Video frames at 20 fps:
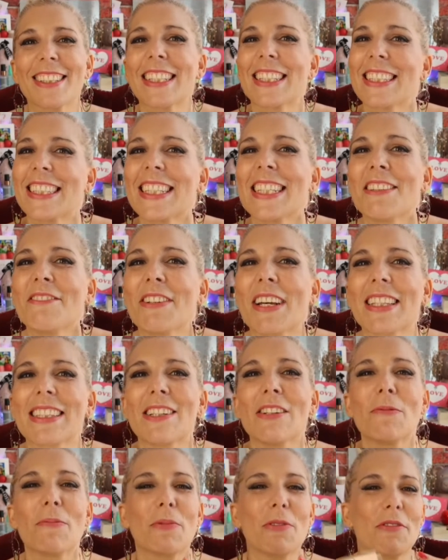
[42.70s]
J'ai essayé de faire
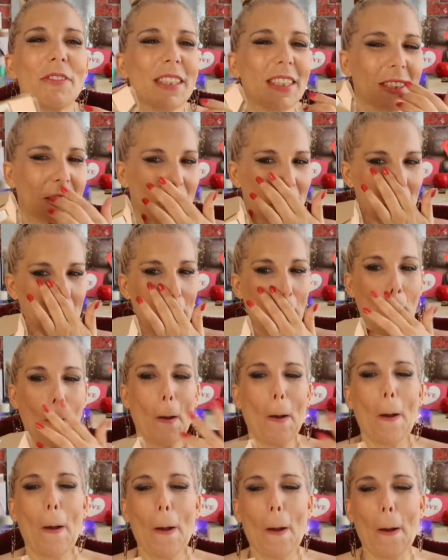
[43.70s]
ça au plus vite
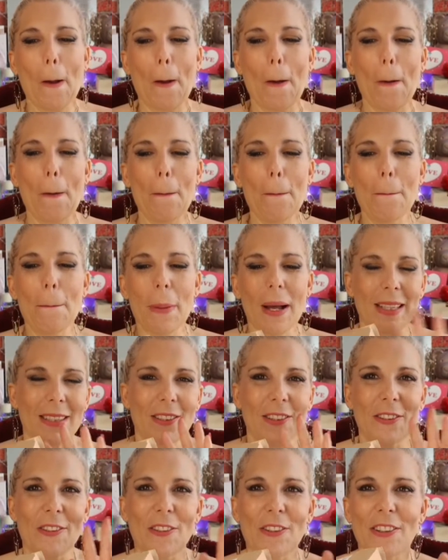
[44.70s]
euh,
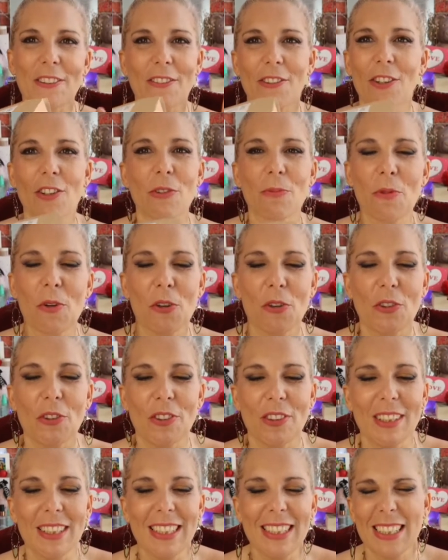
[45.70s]
parce que franchement, je
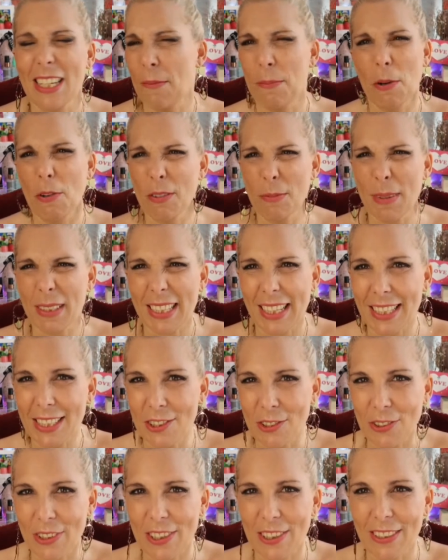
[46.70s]
euh, j'avais pas envie de m'attarder
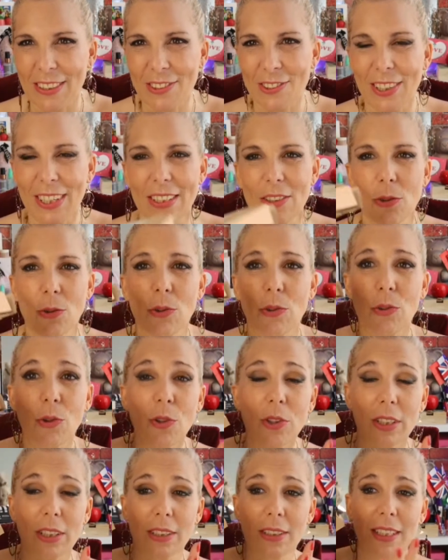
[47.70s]
sur l'intro.
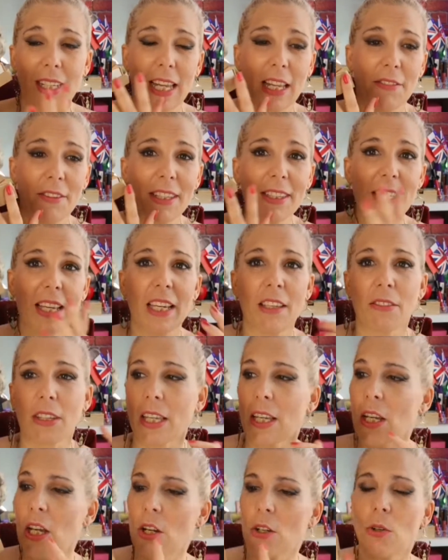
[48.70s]
Donc, elle vient
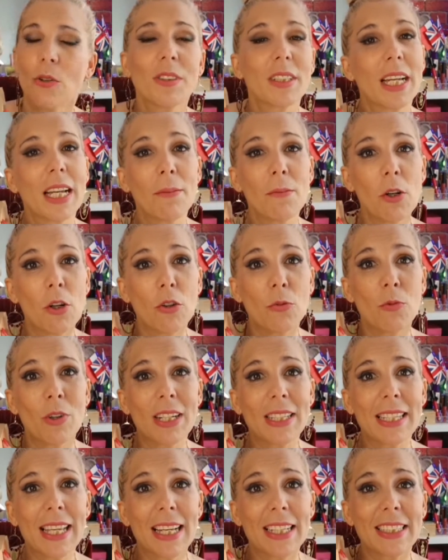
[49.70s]
d'arriver. Contrairement au
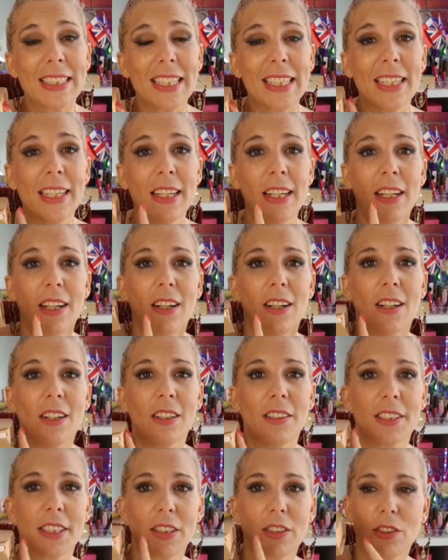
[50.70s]
mois dernier,
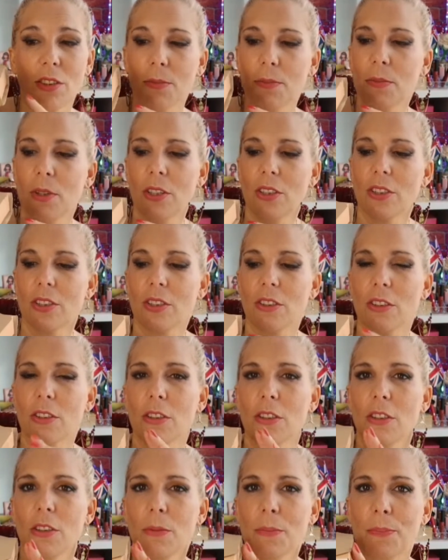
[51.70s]
euh, c'est une box
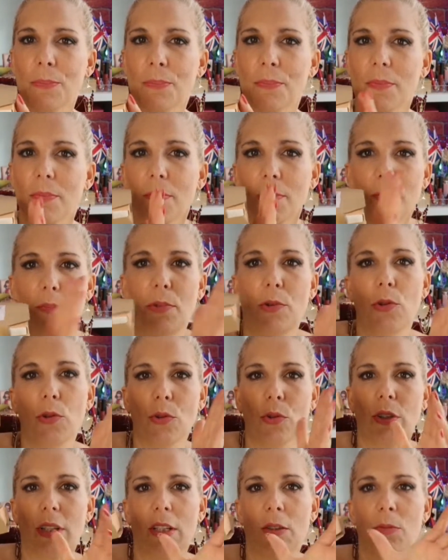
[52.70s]
plus
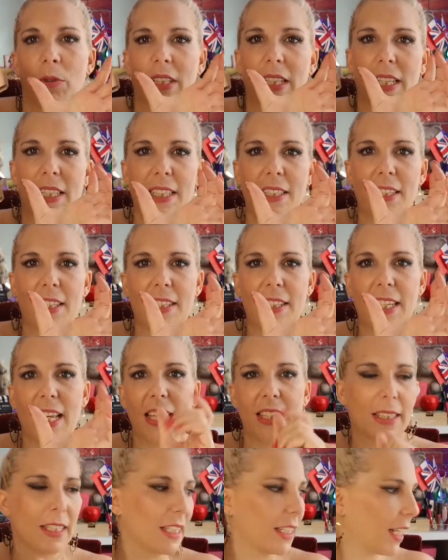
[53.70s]
longue. Le mois dernier, c'était
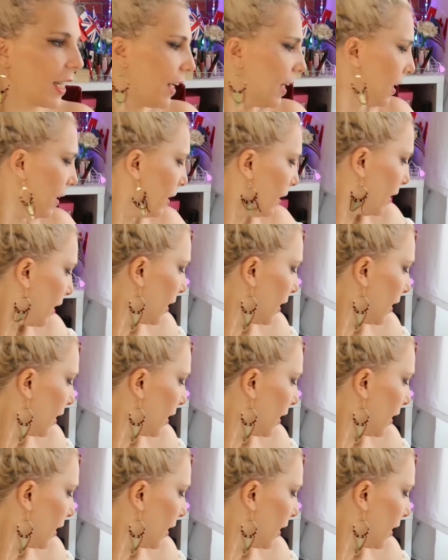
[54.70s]
un écrin,